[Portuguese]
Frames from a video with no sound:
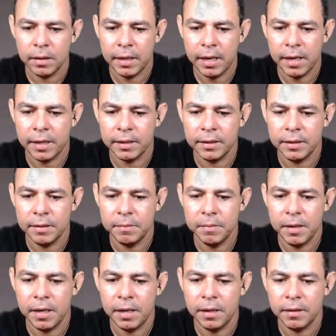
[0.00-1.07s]

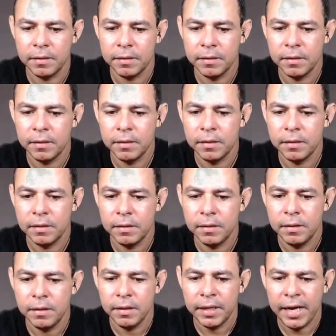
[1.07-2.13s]
Caramba.
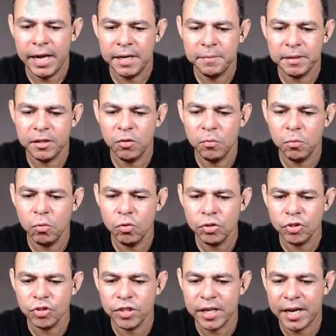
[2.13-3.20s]
Caramba, tem um
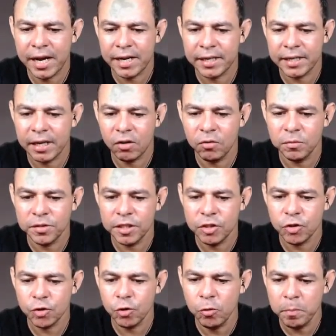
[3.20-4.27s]
monte de cara aqui. É como se eles
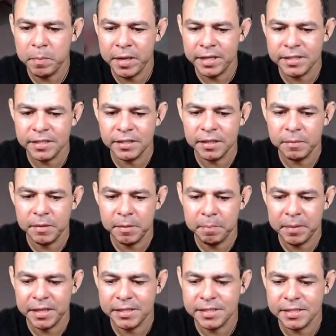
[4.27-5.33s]
soubessem da minha
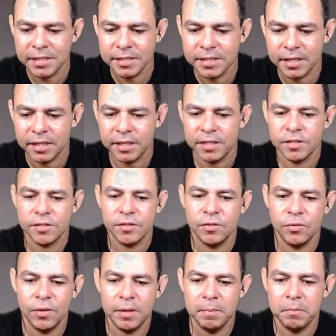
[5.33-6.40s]
presença aqui. Isso
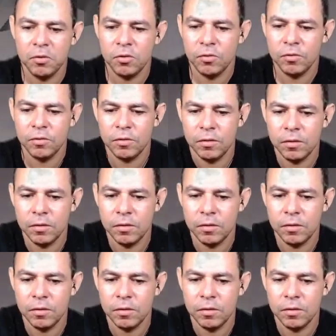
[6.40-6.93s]
não é bom.